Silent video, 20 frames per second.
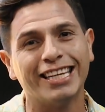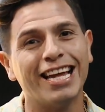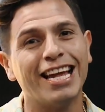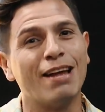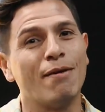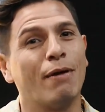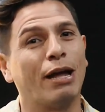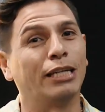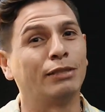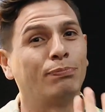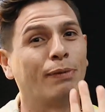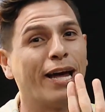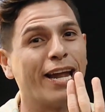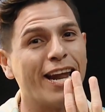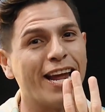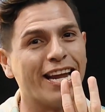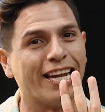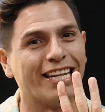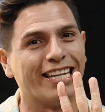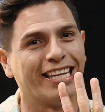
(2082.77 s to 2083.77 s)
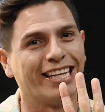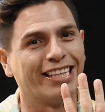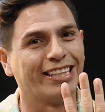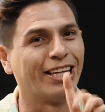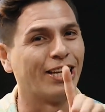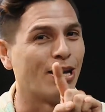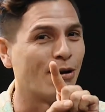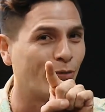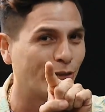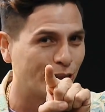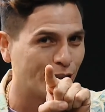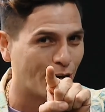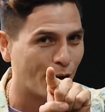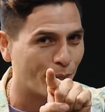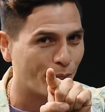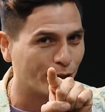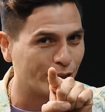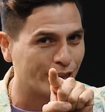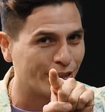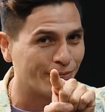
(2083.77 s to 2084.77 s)
¡Esperen! Tenemos una
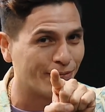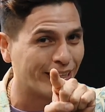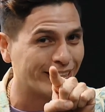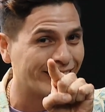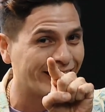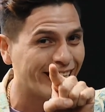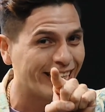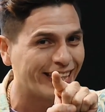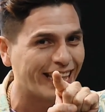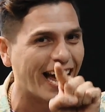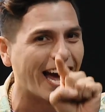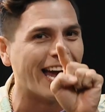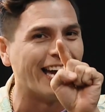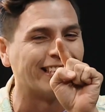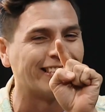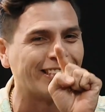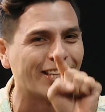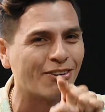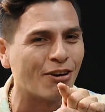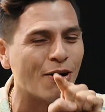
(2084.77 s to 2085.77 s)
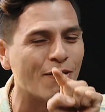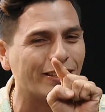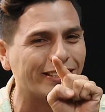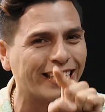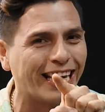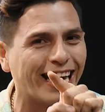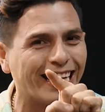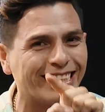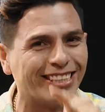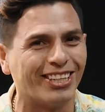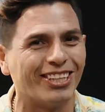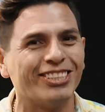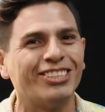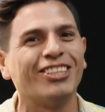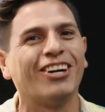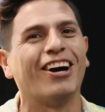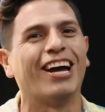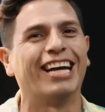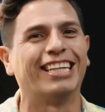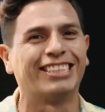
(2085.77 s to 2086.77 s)
próxima cita este jueves a las 8.
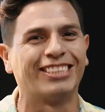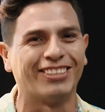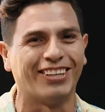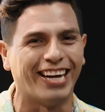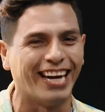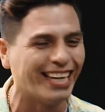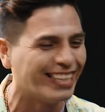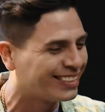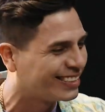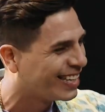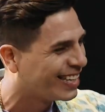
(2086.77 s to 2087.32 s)
Esto es